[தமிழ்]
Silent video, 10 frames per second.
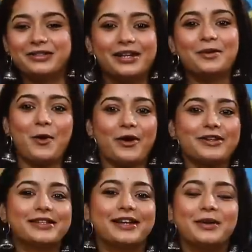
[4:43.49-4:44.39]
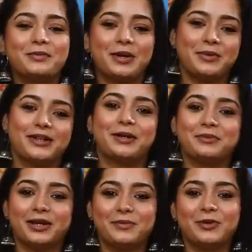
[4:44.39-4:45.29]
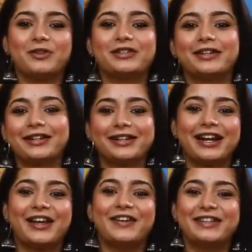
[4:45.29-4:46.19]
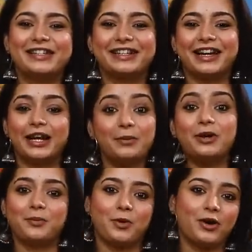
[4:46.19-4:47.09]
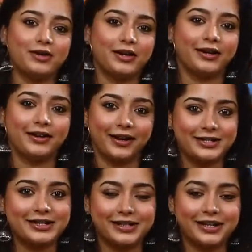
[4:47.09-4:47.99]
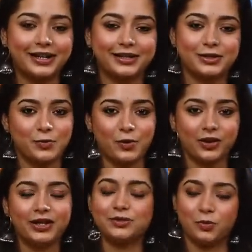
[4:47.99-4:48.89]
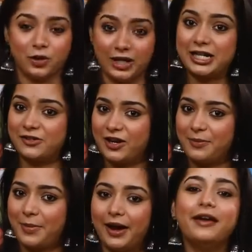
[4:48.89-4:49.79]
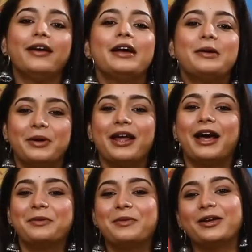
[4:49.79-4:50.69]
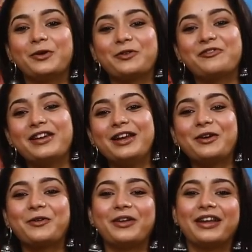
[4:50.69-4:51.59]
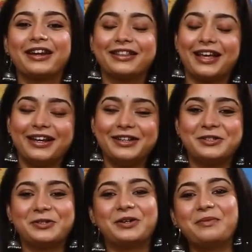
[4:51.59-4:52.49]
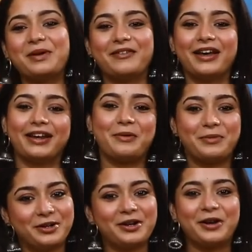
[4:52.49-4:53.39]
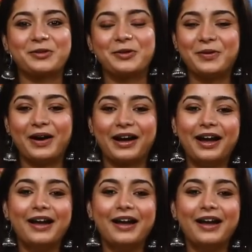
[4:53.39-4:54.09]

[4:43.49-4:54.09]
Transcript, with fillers: சில பாய்ஸ் எல்லாம் மேபி சம்டைம்ஸ் இன்னும் சிகரெட் எல்லாம் வச்சு கிளம்பி நான் நாட் என்கரேஜிங் சிகரெட் ஸ்மோக்கிங் ஸ்மோக்கிங் இஸ் வெரி பேட் பட் அந்த மாதிரி ஒரு ஃபீலில் குடிக்கிற தண்ணி சுகமே வேறு அப்படின்னு எல்லாம் சொல்லுவாங்க